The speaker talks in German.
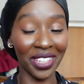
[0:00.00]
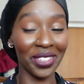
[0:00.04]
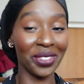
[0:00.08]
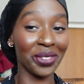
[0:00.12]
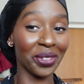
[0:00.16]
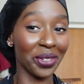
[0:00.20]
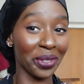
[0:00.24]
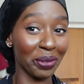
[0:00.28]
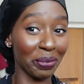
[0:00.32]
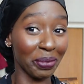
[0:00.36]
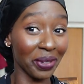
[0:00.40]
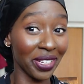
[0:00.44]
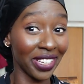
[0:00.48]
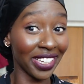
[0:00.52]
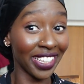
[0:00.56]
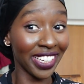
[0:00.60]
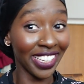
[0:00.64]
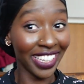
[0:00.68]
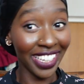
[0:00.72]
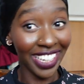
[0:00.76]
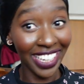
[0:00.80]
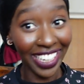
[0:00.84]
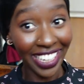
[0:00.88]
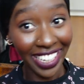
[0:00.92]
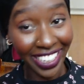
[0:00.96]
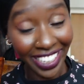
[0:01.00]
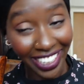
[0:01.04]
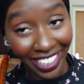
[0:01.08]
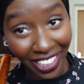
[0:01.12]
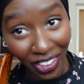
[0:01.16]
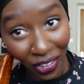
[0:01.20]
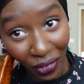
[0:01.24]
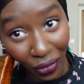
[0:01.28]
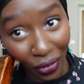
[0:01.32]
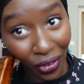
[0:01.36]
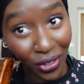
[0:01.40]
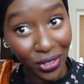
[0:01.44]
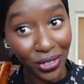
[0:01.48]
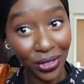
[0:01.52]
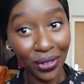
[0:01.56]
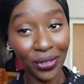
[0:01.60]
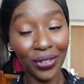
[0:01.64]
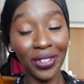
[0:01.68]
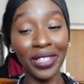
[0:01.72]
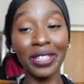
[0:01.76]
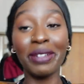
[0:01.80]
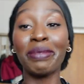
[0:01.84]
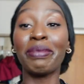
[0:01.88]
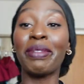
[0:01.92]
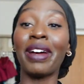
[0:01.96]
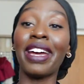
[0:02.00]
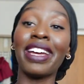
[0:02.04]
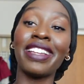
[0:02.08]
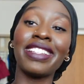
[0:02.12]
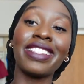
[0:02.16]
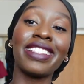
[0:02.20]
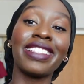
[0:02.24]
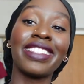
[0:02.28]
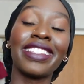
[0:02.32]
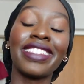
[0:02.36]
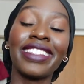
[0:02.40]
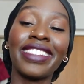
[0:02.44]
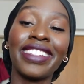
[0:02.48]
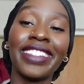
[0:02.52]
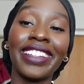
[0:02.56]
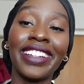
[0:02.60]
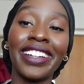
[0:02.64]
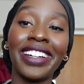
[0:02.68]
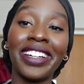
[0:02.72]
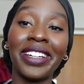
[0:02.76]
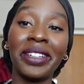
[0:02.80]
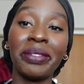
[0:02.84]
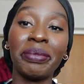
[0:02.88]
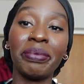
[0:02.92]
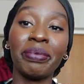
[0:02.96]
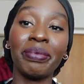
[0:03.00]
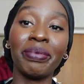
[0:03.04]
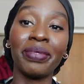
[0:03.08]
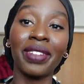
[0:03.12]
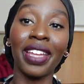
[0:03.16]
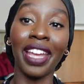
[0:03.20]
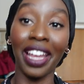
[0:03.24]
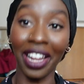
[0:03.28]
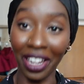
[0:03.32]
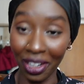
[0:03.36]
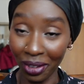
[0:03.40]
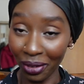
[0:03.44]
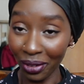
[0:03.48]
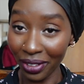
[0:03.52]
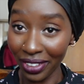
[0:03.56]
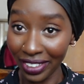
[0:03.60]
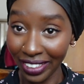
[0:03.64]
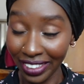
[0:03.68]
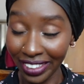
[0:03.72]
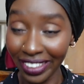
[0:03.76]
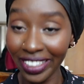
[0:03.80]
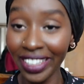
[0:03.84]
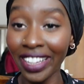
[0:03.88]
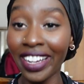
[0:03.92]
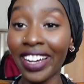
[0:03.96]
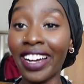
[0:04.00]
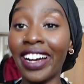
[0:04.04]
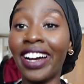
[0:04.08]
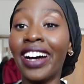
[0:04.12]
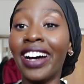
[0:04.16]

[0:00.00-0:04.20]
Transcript: Also ich bin genauso wie die meisten ähm, Hellhäutigen